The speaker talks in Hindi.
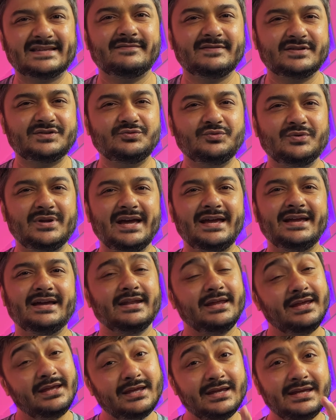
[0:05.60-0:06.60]
वसूल है या
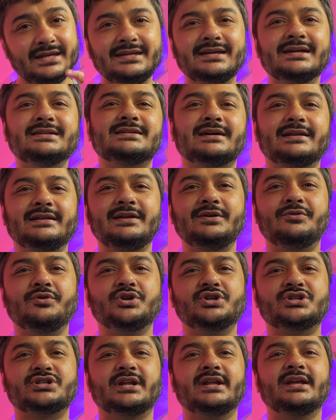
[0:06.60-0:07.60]
नहीं ये जानने की
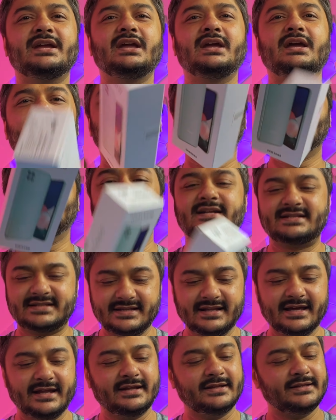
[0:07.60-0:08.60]
कोशिश करेंगे इट्स
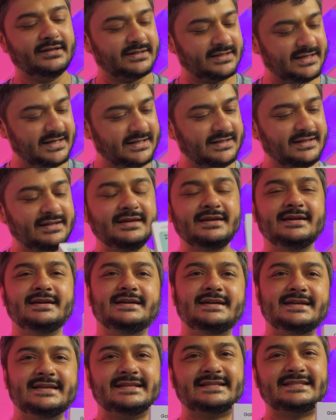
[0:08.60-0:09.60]
नन अदर देन
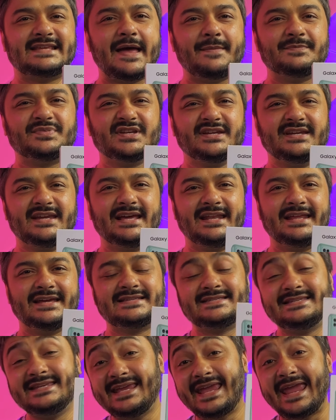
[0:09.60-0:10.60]
सैमसंग
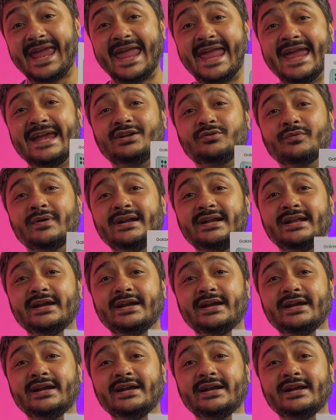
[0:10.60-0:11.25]
गैलेक्सी ए ट्वेंटी